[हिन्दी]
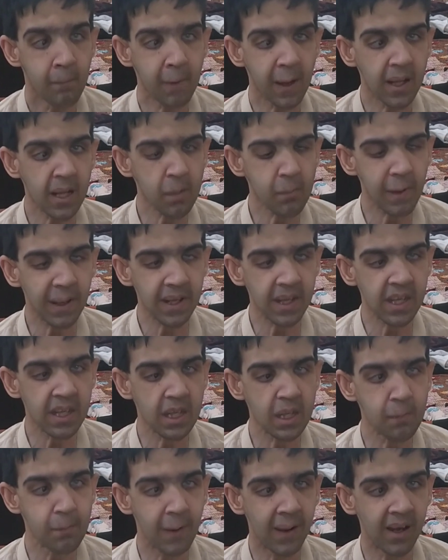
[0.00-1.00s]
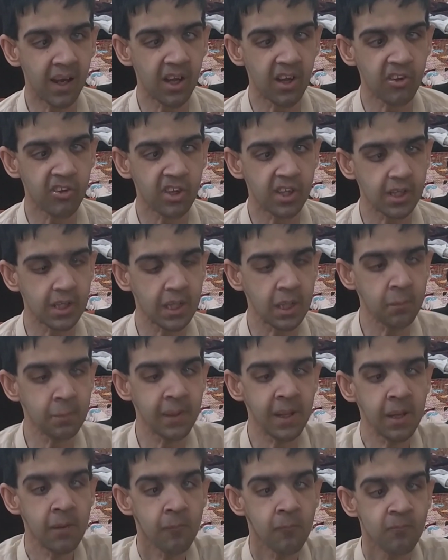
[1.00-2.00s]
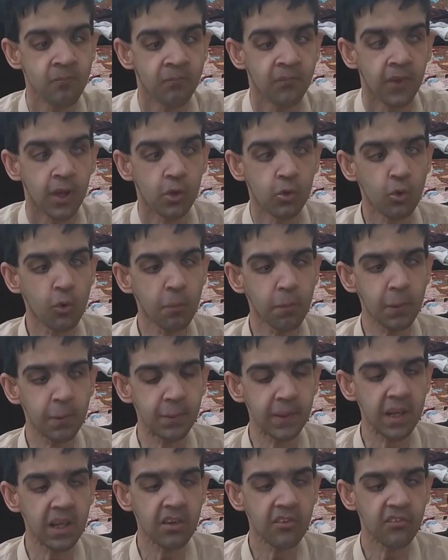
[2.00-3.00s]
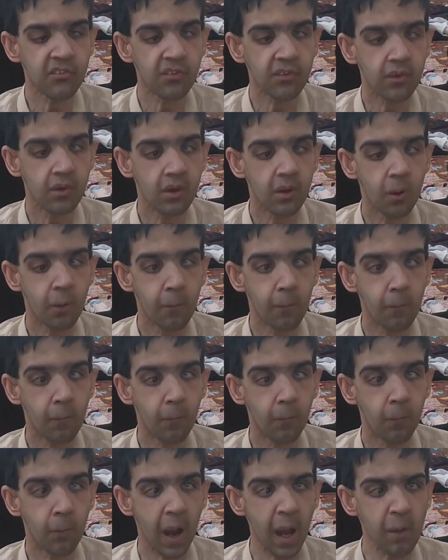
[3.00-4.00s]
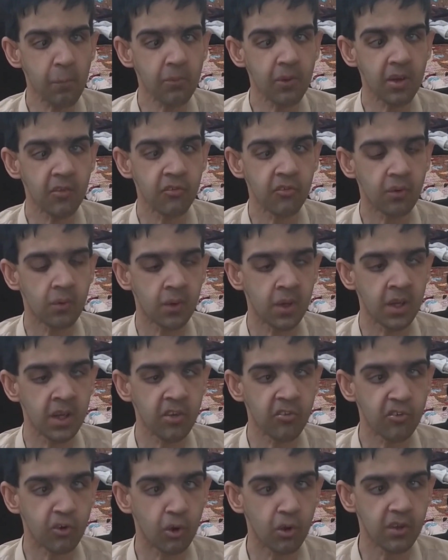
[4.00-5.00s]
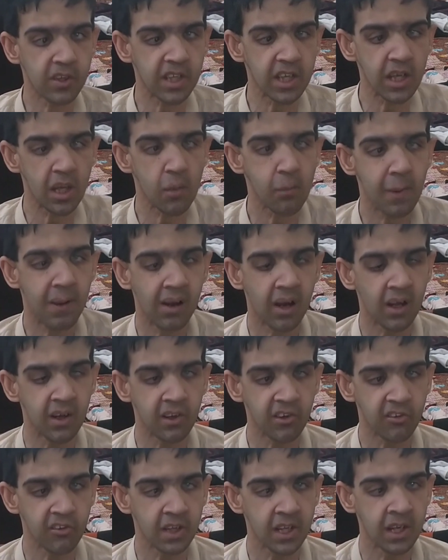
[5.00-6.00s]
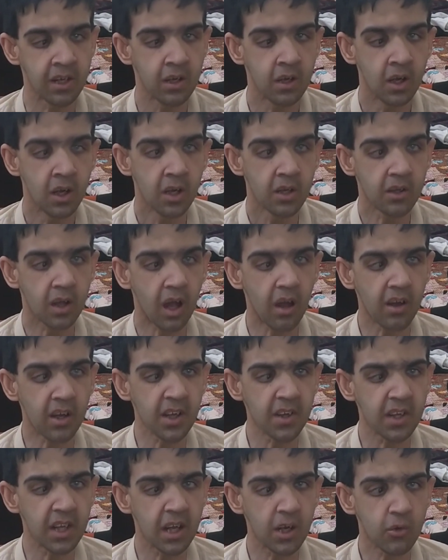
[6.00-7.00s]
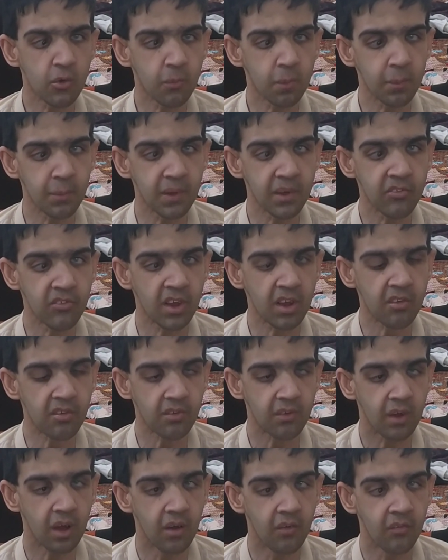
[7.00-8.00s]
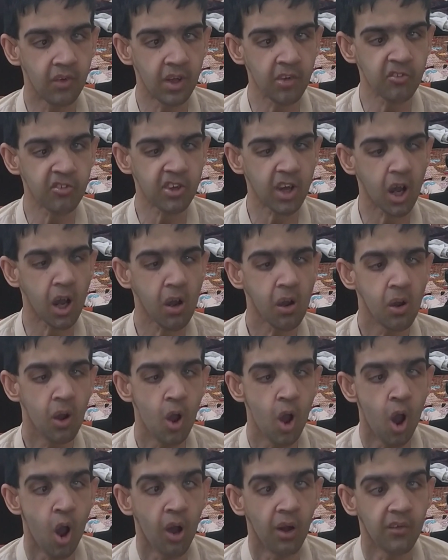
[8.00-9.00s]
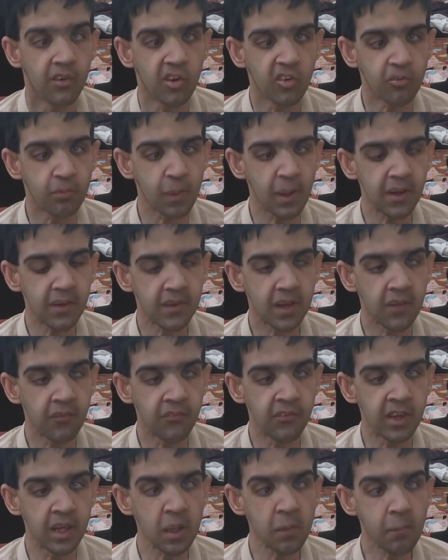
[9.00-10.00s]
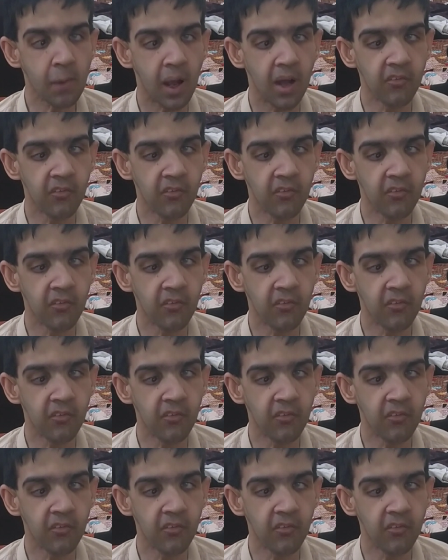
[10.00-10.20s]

पहले बैटिंग की बांग्लादेश की टीम ने टू फिफ्टी फाइव रन उन्होंने स्कोर किए बांग्लादेश ने टारगेट दिया टू फिफ्टी सिक्स रन का जिसमें तंजीम